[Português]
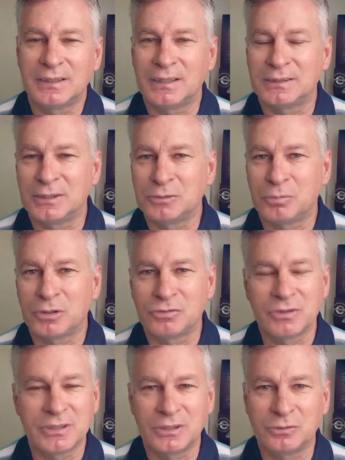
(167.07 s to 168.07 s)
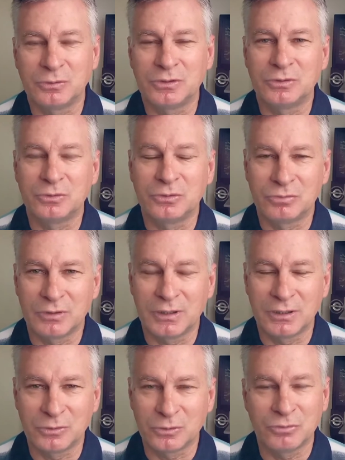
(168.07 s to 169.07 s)
que a gente pode fazer tudo e tudo e
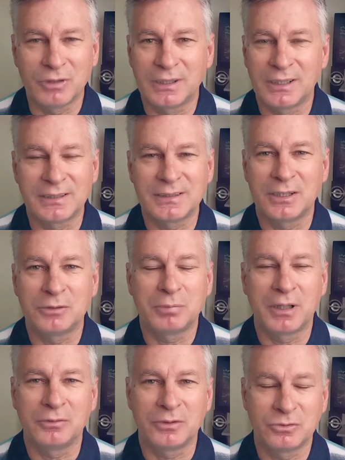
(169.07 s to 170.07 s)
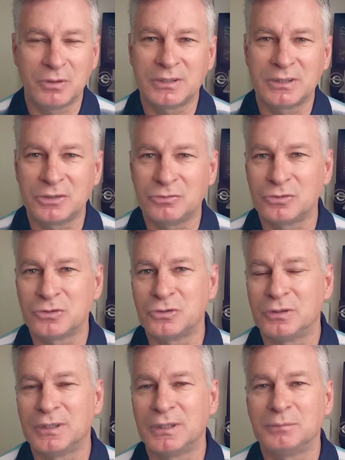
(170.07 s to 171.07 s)
que tudo vai dar certo para nós. Não é assim que
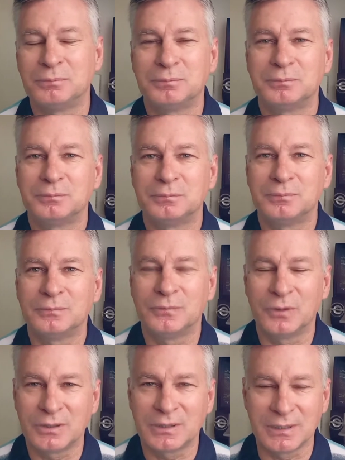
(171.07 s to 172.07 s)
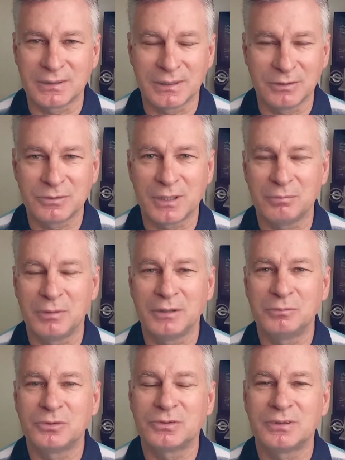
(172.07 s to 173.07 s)
funciona. Nós cristãos
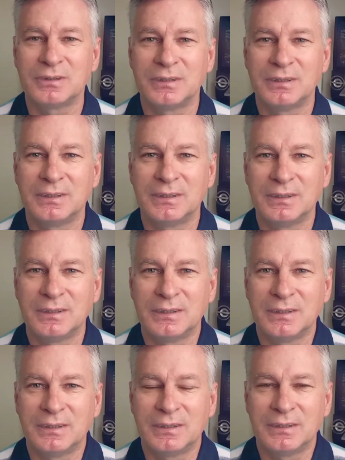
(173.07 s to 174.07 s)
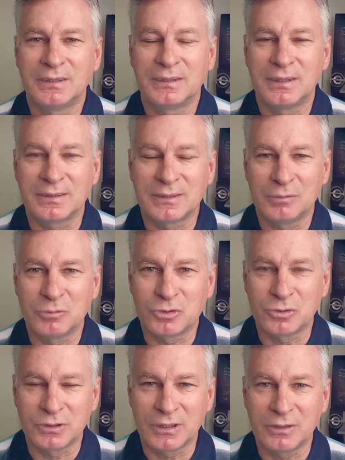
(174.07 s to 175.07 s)
sabemos que estamos
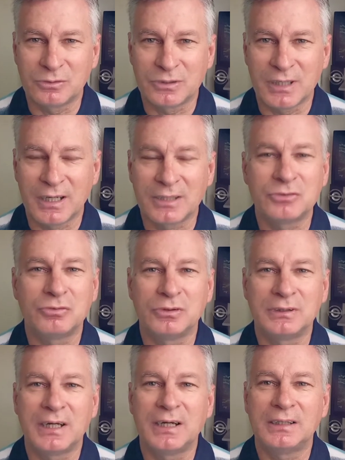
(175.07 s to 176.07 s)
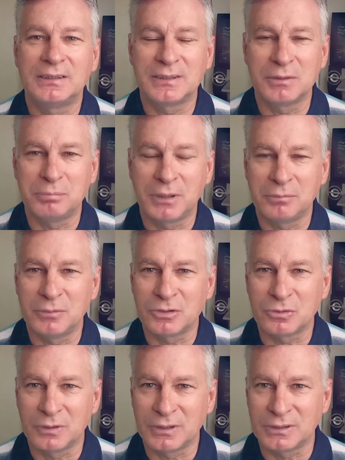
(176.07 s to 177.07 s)
sujeitos às vontades e
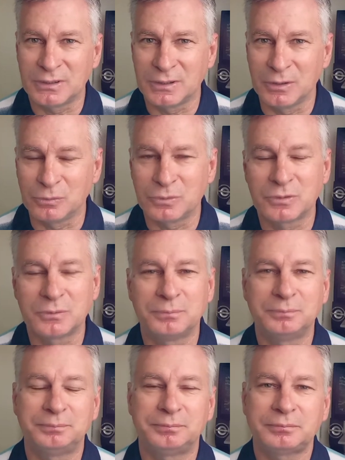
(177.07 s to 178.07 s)
permissões de Deus.